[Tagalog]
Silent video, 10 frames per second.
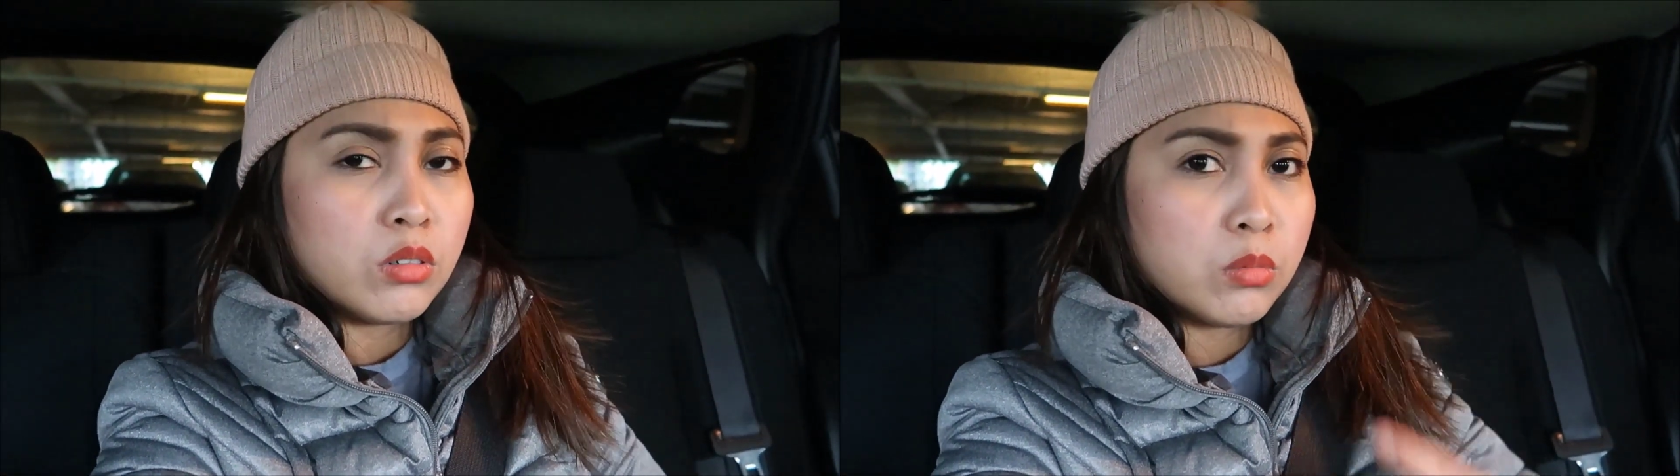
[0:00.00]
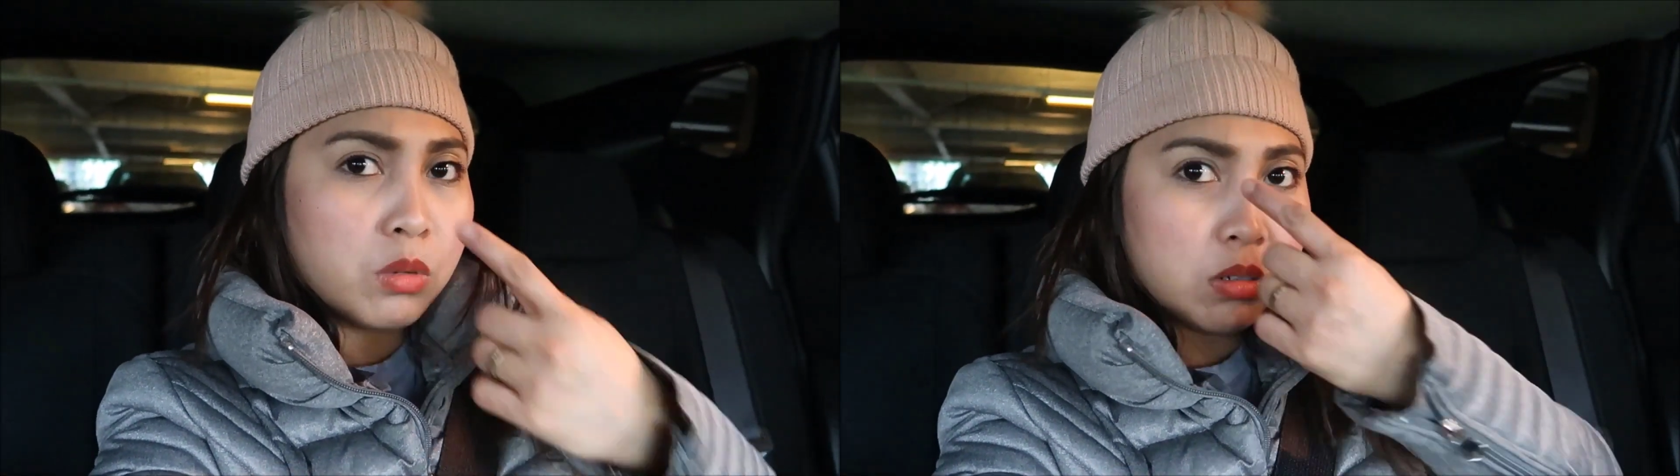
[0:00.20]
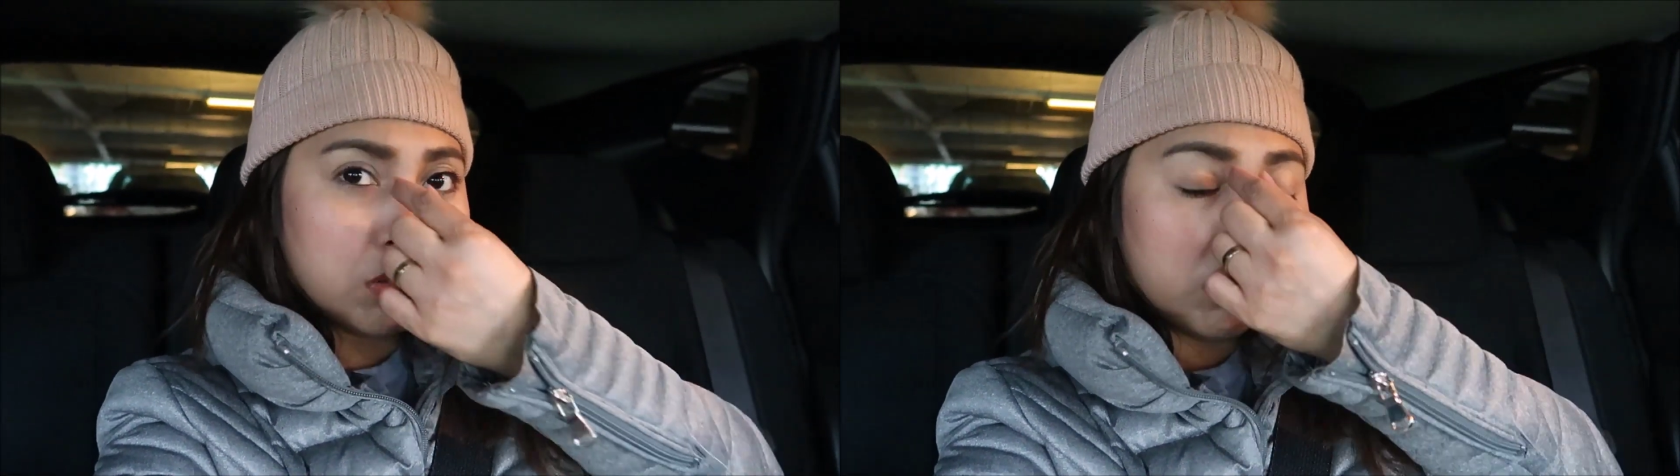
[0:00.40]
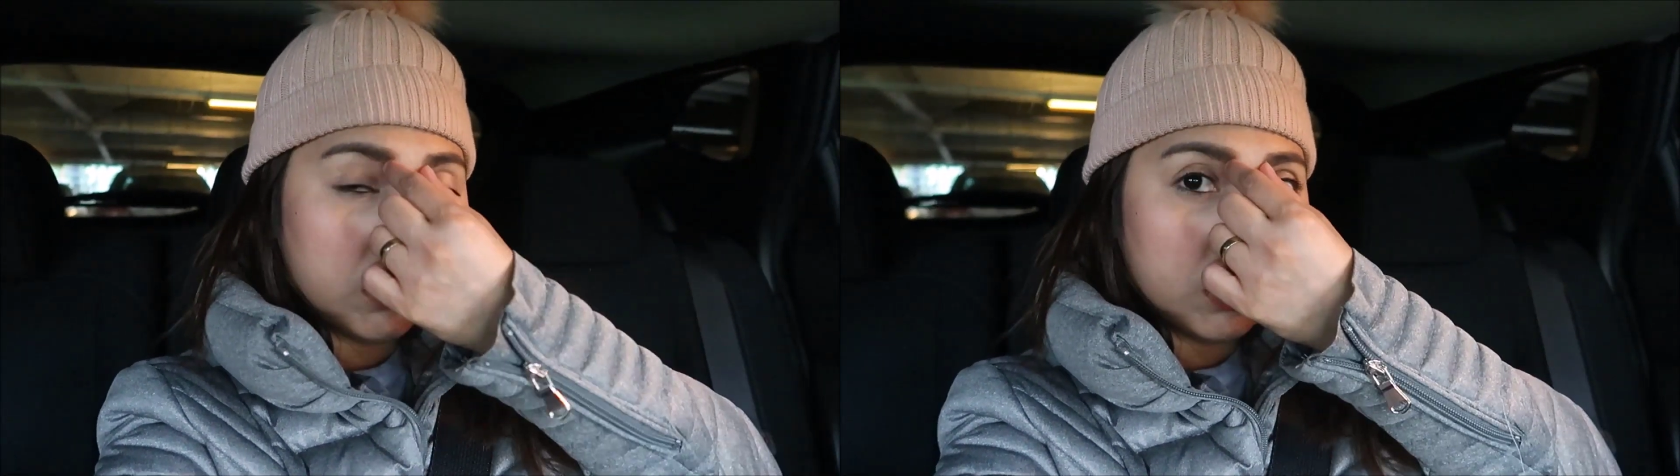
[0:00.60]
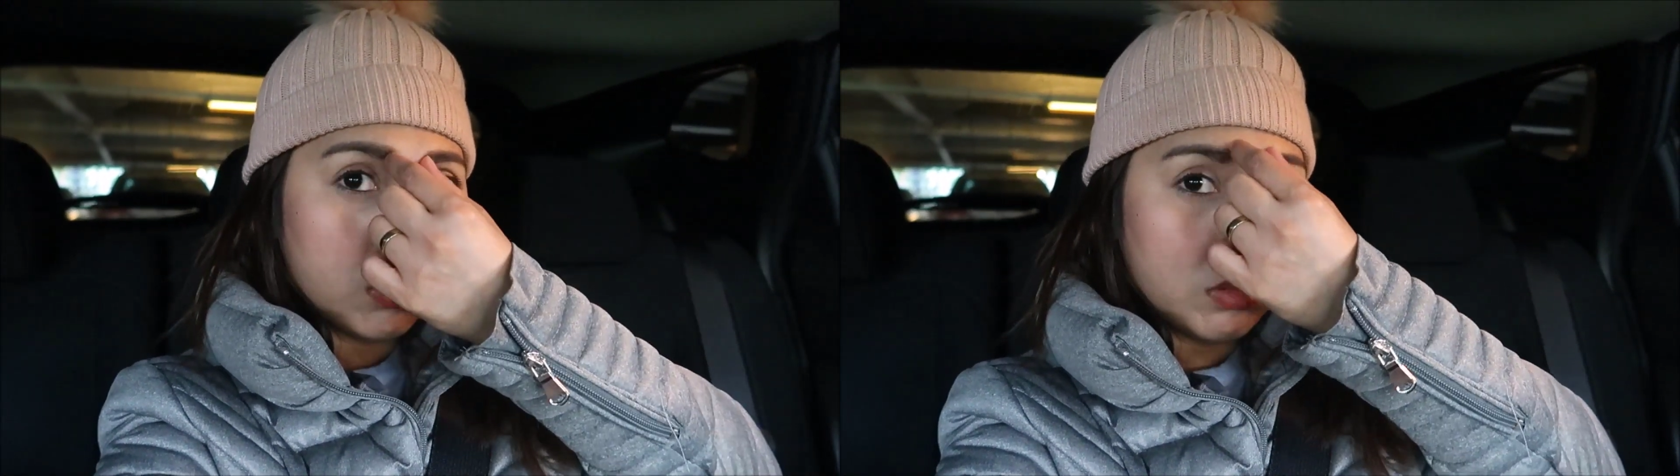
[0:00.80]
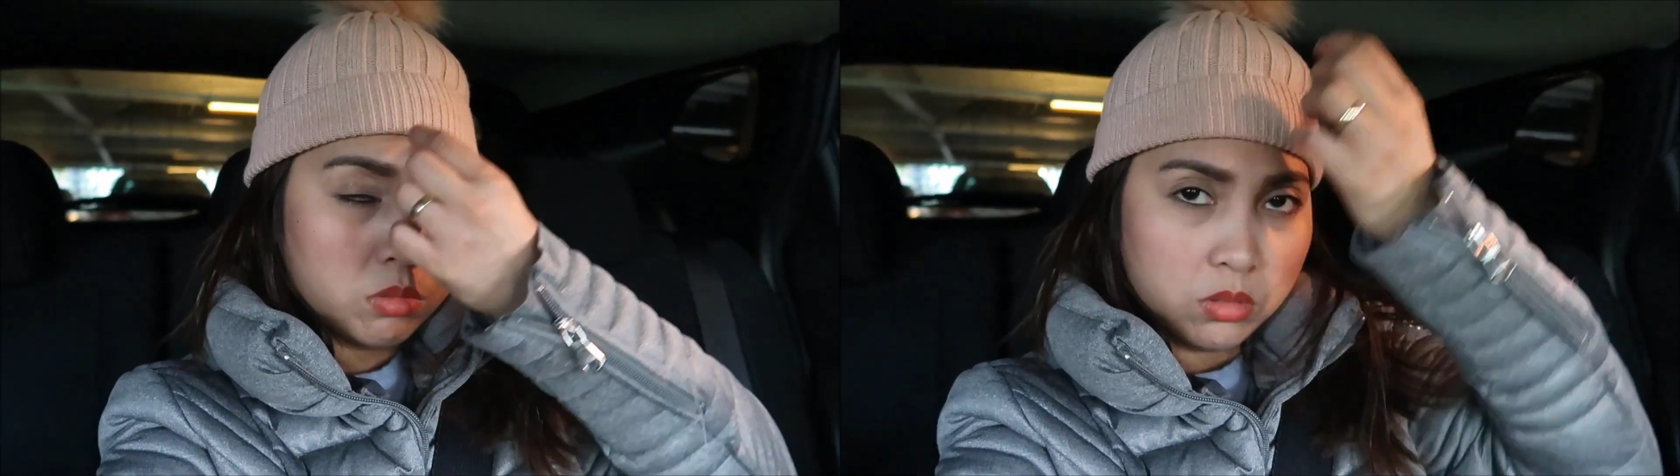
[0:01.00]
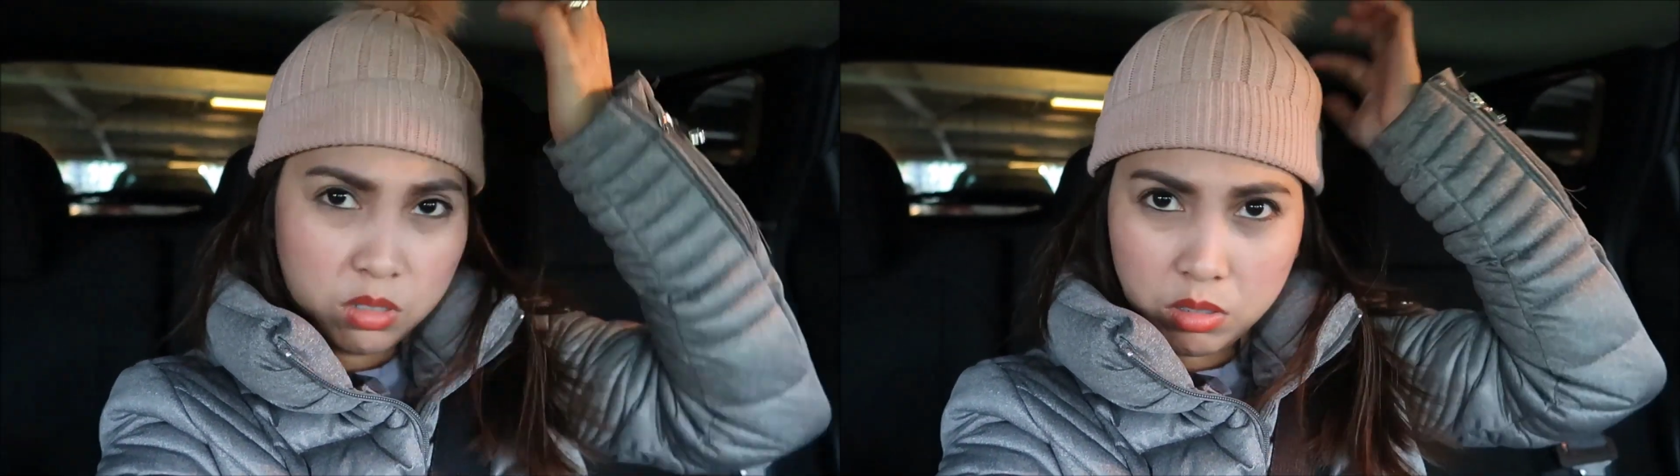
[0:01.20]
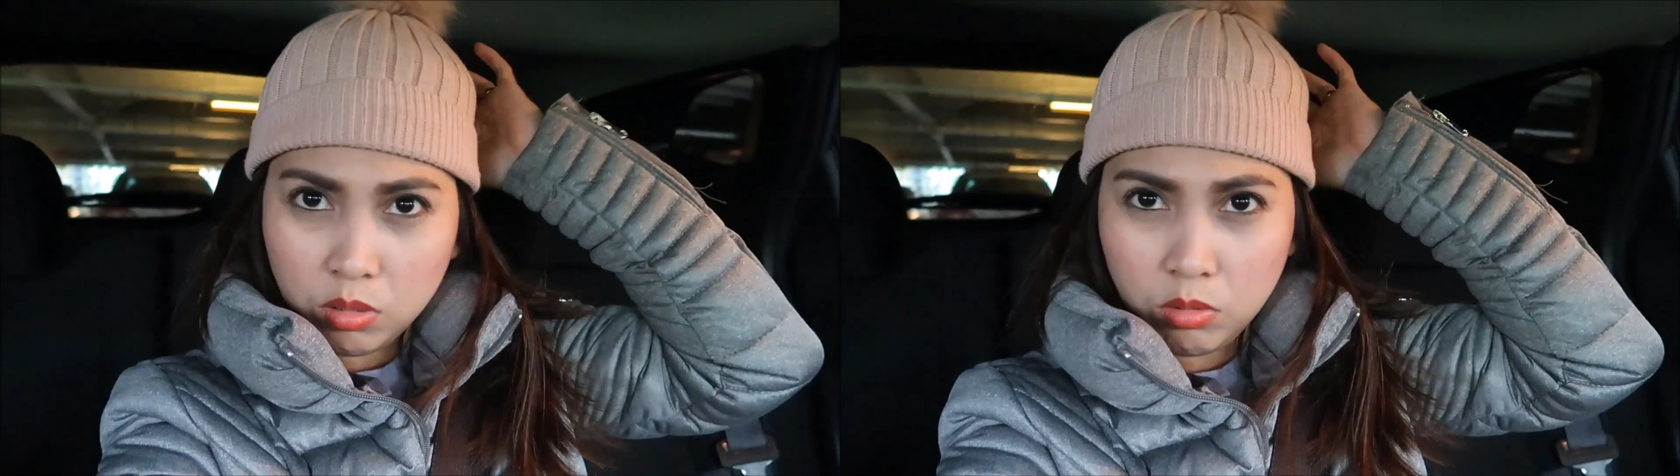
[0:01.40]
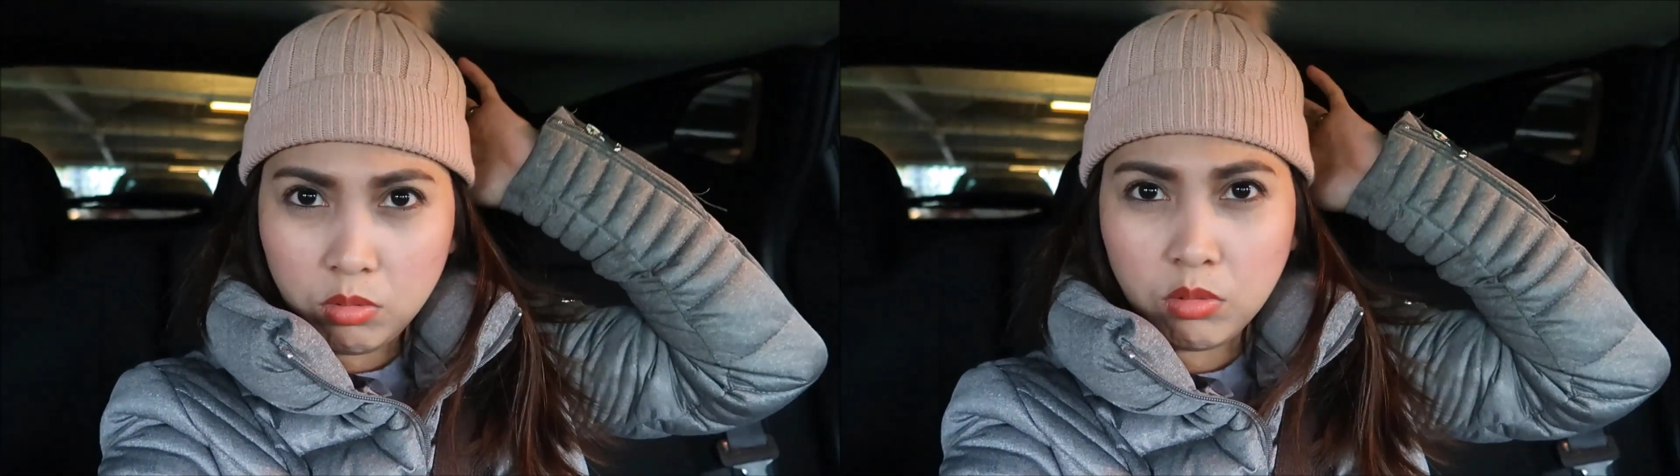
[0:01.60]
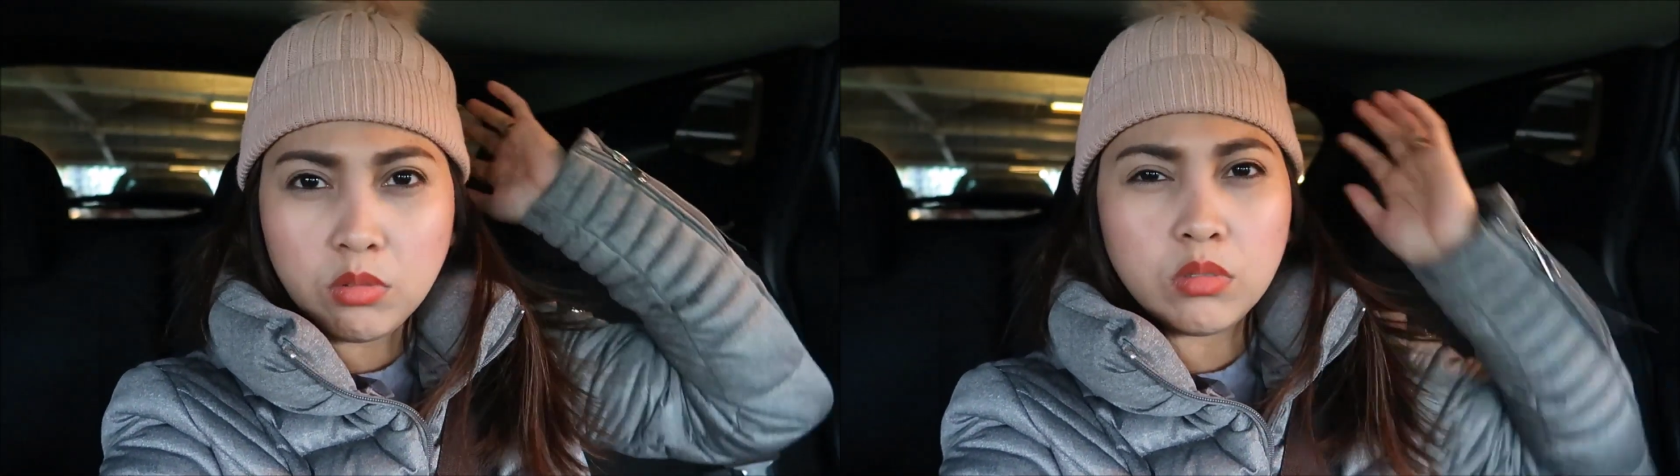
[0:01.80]
Kumano yung dito sakit sa
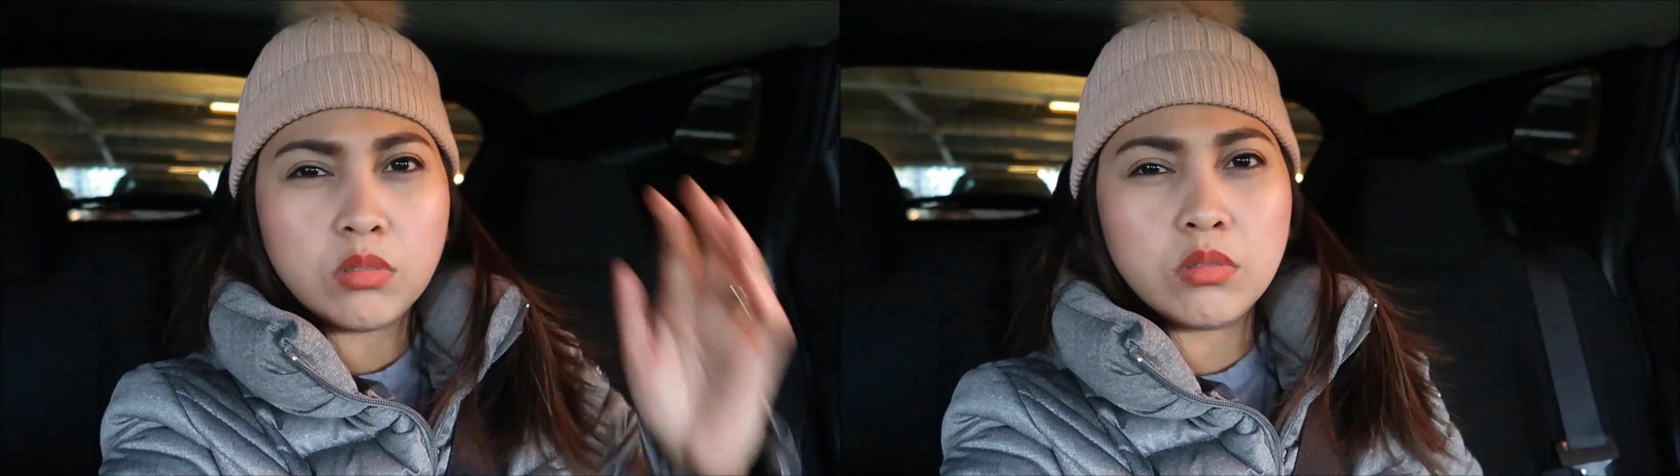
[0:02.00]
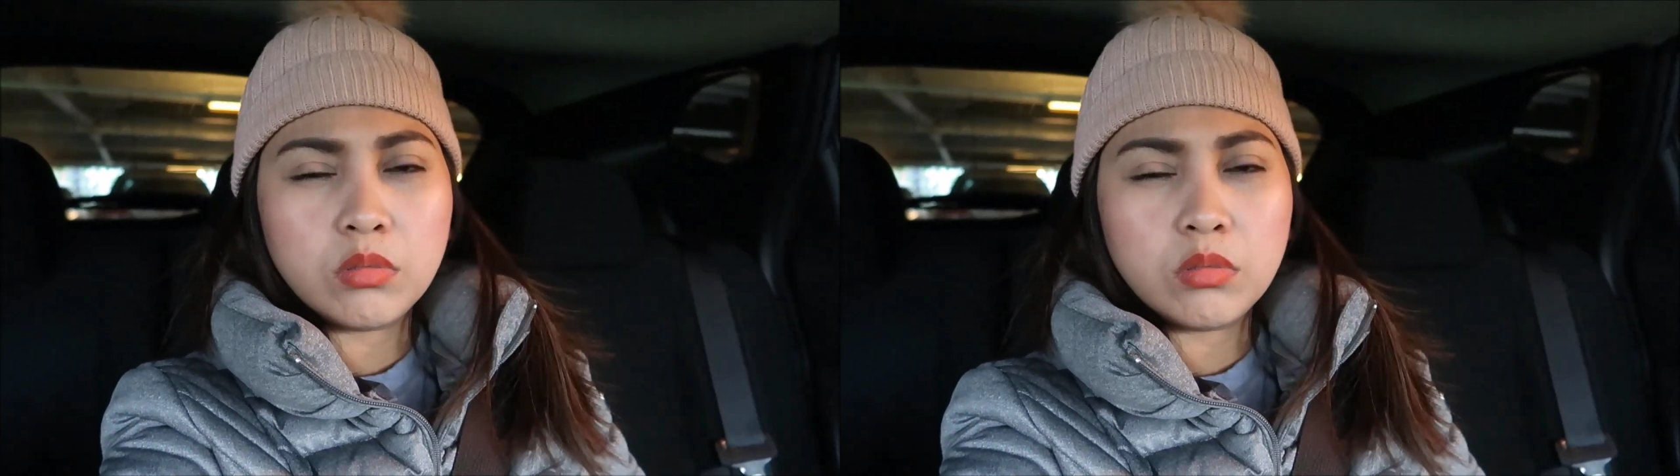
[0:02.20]
ulo ko.